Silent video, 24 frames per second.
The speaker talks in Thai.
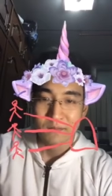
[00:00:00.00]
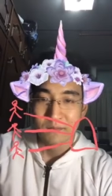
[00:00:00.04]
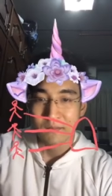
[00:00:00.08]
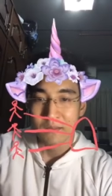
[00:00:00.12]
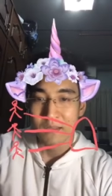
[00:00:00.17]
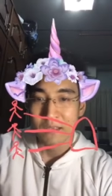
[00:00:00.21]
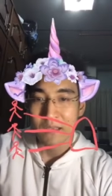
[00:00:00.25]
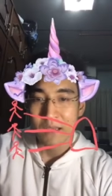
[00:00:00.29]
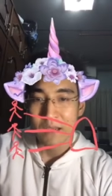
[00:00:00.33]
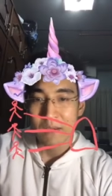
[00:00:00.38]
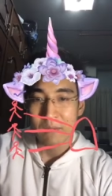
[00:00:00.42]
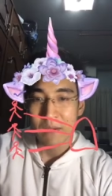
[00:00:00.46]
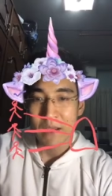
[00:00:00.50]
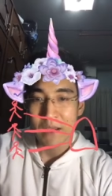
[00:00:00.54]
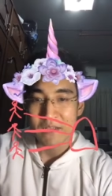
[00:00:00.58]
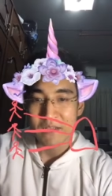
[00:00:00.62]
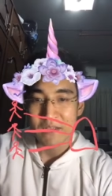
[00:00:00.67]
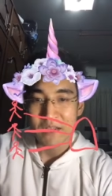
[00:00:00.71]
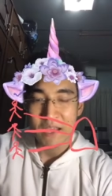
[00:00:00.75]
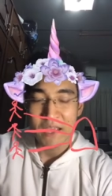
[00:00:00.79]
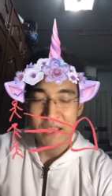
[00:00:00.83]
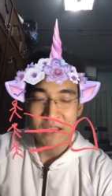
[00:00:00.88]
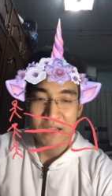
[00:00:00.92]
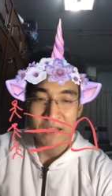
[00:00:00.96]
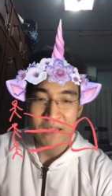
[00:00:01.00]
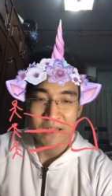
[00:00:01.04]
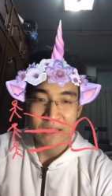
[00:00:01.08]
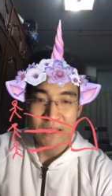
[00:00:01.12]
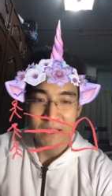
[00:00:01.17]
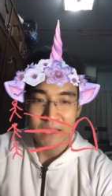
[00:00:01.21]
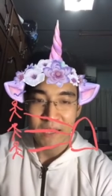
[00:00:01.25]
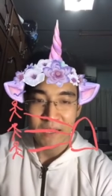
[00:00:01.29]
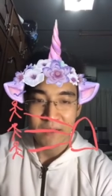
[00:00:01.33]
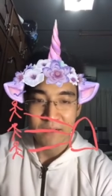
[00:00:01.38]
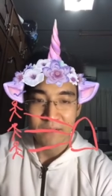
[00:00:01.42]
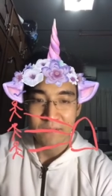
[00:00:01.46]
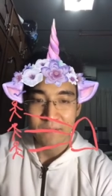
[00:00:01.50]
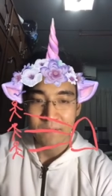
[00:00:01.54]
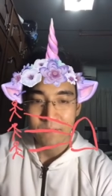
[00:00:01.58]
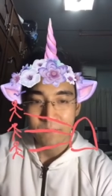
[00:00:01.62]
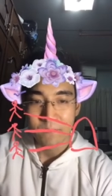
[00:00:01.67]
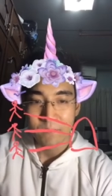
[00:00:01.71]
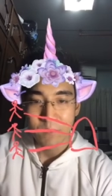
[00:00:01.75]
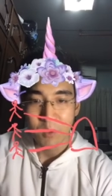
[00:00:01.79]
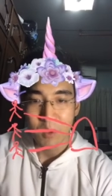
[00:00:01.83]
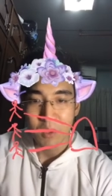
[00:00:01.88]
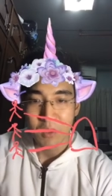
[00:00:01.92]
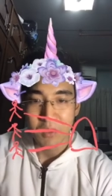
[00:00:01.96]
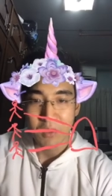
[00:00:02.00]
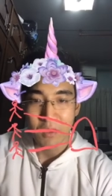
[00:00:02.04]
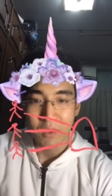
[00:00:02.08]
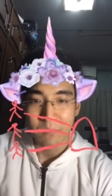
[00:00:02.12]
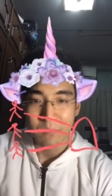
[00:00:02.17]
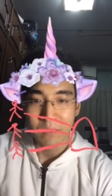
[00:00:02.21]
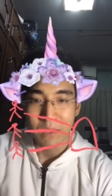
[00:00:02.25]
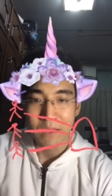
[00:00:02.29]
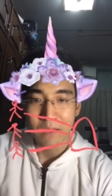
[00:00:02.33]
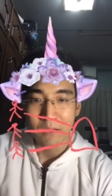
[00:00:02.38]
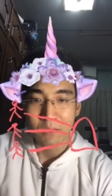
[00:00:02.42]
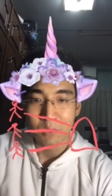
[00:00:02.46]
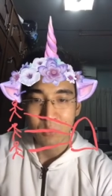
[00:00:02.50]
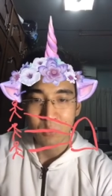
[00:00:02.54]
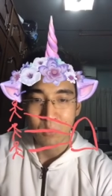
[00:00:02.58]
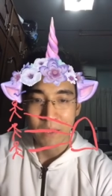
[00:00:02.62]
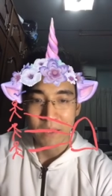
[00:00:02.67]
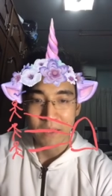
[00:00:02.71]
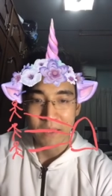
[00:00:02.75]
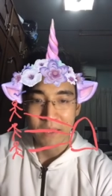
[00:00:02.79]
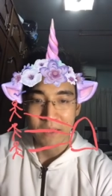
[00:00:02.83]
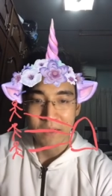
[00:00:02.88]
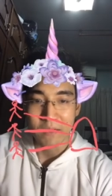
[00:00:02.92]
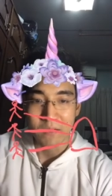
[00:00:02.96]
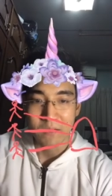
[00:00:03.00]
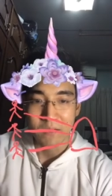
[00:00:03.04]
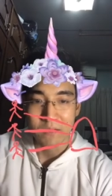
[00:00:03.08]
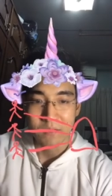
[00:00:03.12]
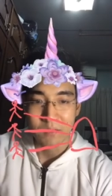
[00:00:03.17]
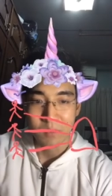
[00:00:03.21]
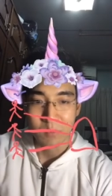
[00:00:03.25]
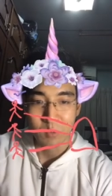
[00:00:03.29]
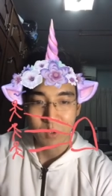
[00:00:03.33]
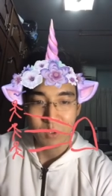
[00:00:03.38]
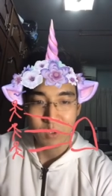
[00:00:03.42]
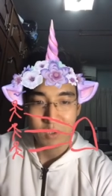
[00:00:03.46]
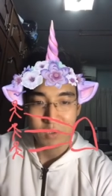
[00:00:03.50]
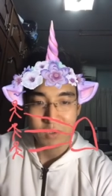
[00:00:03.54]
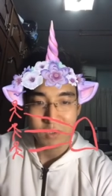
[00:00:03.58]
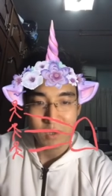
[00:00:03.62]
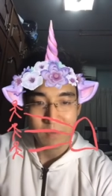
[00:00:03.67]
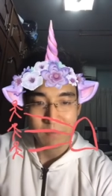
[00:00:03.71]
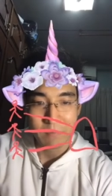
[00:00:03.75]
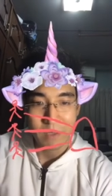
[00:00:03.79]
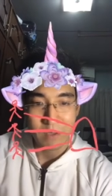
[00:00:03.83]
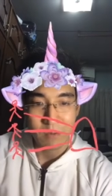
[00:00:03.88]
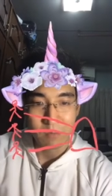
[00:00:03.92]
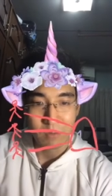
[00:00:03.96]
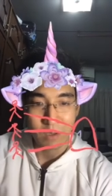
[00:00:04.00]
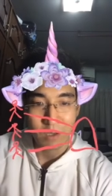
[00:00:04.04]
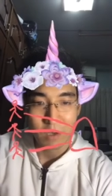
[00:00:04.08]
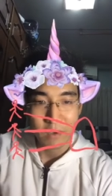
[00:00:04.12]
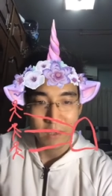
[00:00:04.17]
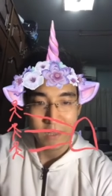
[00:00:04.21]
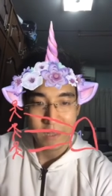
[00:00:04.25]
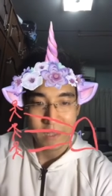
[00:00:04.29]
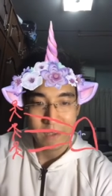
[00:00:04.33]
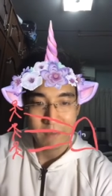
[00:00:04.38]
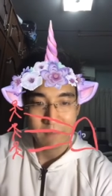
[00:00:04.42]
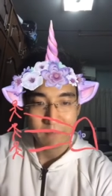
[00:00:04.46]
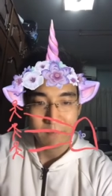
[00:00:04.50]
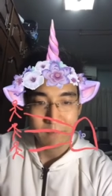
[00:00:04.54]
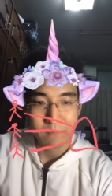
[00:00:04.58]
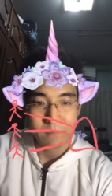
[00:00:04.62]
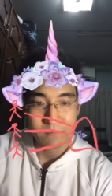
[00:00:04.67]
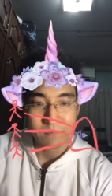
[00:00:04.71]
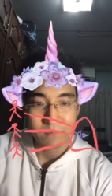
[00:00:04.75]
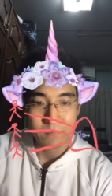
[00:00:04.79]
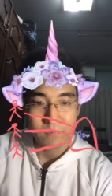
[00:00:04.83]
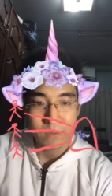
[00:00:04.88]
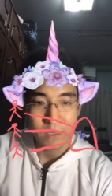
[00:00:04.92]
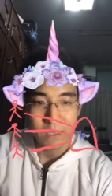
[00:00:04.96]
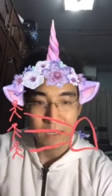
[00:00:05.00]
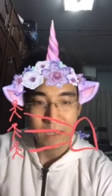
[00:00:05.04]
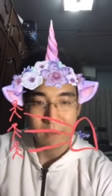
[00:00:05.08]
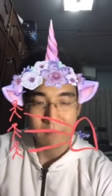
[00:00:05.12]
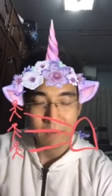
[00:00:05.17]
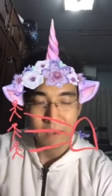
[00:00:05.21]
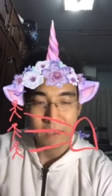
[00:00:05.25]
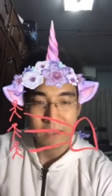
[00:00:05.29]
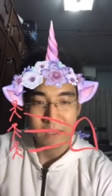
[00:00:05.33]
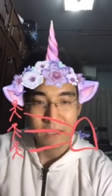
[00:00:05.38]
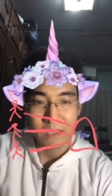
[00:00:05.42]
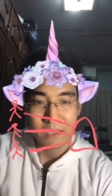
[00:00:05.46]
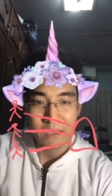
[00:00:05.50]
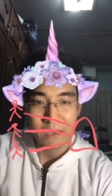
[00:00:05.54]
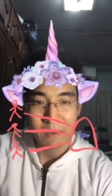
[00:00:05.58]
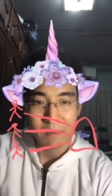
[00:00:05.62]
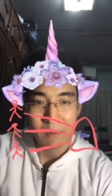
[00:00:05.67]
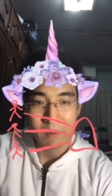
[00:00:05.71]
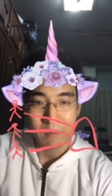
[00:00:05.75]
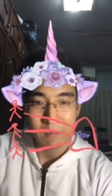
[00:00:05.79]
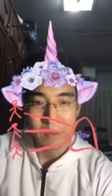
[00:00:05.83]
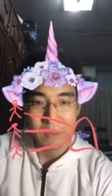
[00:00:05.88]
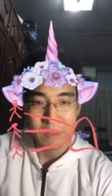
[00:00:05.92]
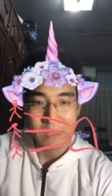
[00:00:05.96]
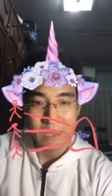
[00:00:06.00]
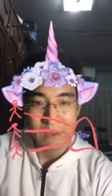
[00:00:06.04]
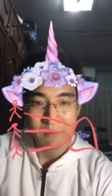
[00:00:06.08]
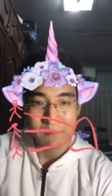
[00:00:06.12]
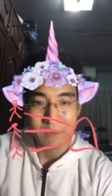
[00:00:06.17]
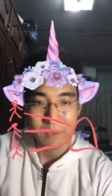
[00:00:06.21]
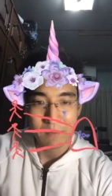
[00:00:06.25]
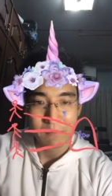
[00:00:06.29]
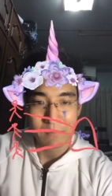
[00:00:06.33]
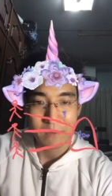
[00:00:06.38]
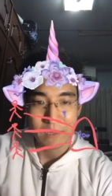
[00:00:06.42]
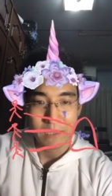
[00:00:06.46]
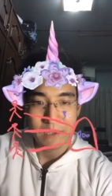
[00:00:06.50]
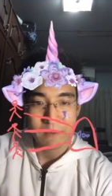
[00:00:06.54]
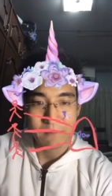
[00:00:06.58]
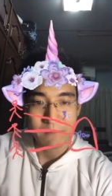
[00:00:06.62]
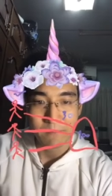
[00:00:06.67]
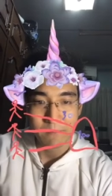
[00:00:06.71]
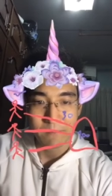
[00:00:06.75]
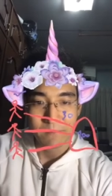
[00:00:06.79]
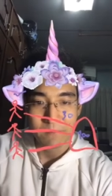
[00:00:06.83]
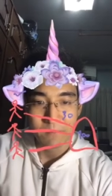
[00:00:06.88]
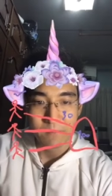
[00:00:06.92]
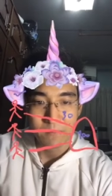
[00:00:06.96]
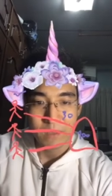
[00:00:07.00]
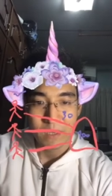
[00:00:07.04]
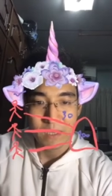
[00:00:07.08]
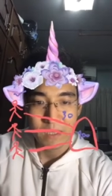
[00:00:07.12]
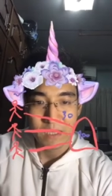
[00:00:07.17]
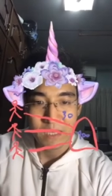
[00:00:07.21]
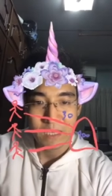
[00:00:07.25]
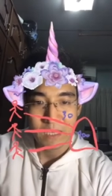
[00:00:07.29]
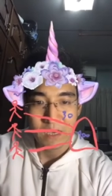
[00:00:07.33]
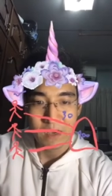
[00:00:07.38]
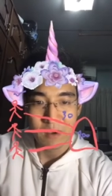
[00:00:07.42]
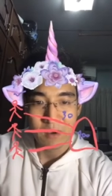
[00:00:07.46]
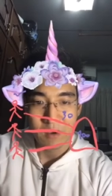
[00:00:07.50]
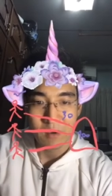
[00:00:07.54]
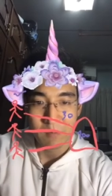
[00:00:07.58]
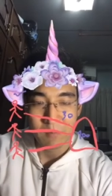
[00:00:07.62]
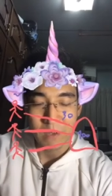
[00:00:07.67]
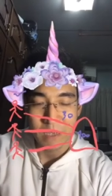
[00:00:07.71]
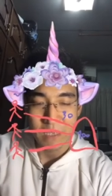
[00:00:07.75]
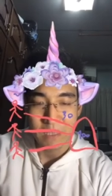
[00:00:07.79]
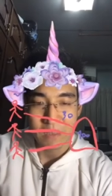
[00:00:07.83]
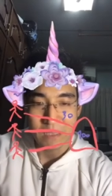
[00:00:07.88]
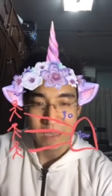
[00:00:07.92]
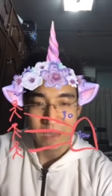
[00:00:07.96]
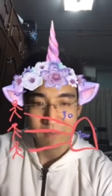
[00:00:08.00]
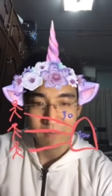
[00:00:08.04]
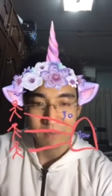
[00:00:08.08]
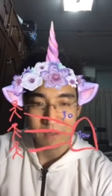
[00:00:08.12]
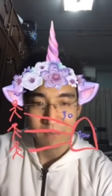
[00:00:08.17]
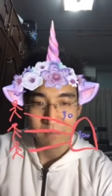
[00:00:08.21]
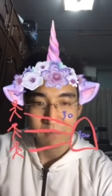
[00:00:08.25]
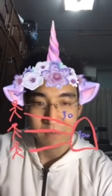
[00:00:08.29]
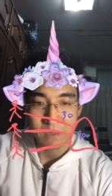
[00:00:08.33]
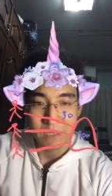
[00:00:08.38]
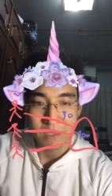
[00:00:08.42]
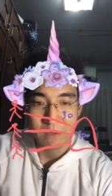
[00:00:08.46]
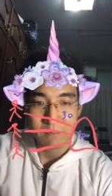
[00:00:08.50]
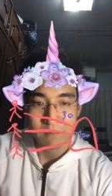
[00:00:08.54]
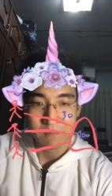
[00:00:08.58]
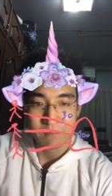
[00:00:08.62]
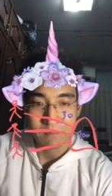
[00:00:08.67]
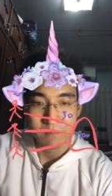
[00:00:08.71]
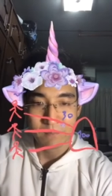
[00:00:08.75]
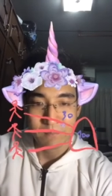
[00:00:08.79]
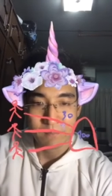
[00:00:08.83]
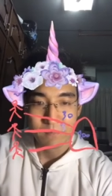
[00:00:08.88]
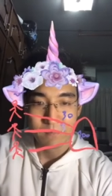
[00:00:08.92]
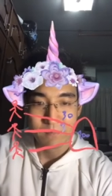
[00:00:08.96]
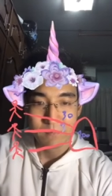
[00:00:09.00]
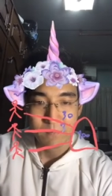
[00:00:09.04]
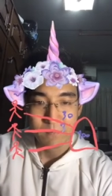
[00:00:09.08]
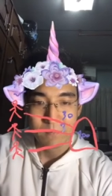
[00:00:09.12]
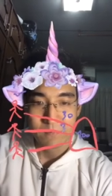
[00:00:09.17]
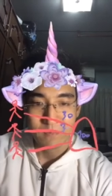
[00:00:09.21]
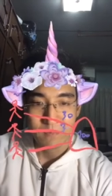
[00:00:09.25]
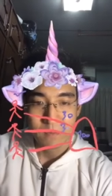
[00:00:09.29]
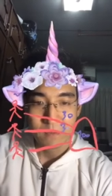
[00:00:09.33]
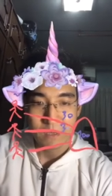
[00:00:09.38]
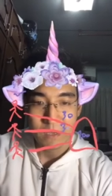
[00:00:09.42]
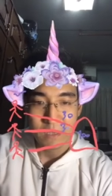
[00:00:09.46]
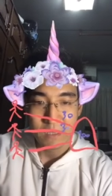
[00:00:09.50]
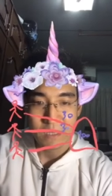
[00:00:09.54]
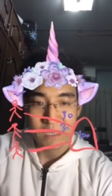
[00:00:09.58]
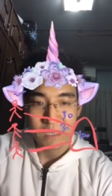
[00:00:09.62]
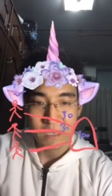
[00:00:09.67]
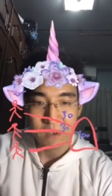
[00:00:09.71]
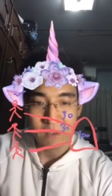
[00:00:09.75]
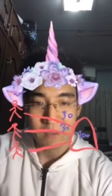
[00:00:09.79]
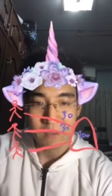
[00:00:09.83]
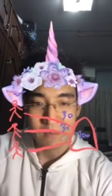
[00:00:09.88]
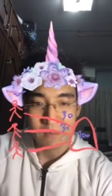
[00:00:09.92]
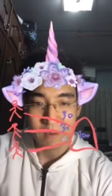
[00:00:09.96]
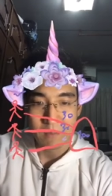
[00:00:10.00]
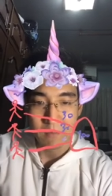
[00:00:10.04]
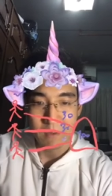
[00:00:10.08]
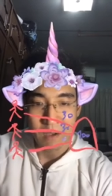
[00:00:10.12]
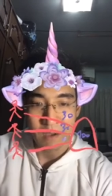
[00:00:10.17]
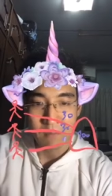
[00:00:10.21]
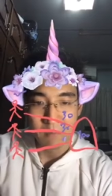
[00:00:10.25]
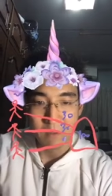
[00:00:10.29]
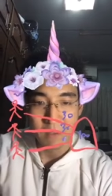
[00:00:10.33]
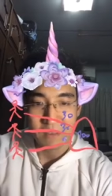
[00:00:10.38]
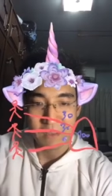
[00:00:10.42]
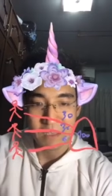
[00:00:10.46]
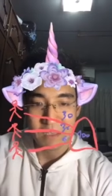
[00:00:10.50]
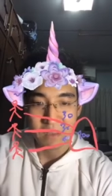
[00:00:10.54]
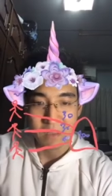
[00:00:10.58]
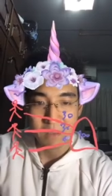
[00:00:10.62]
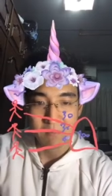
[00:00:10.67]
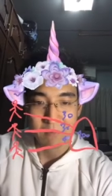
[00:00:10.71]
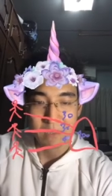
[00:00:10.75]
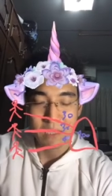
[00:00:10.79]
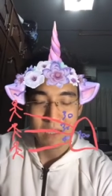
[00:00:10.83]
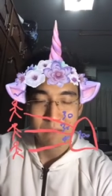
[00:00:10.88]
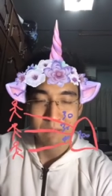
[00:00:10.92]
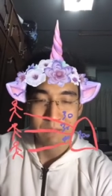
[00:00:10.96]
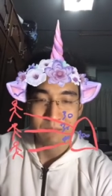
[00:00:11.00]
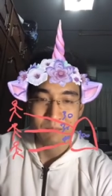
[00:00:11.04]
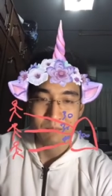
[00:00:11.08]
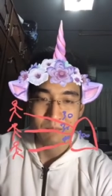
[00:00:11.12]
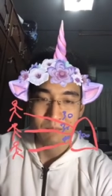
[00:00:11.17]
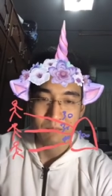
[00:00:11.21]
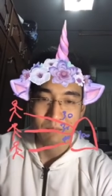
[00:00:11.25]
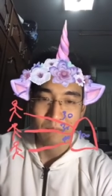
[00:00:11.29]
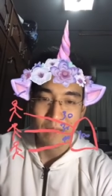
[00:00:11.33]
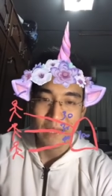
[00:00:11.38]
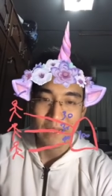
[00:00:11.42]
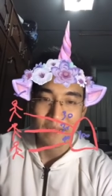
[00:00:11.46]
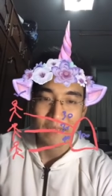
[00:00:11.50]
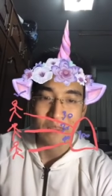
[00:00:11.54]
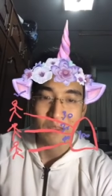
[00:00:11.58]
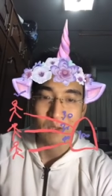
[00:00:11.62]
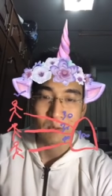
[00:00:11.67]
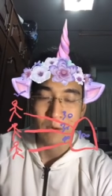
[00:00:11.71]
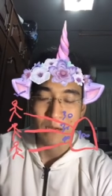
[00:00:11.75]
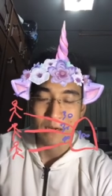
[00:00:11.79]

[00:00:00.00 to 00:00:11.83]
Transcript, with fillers: นะครับ อาจจะให้คะแนนข้อสอบที่เขาตรวจเนี่ย สมมุติข้อสอบมีอยู่ร้อยเล่มนะครับ ไอ้นี่ก็เอาไปสามสิบเล่มไอ้นี่ก็เอาไปสามสิบเล่มไอ้นี่อาจจะเอาไปสี่สิบเล่ม แบ่งกันตรว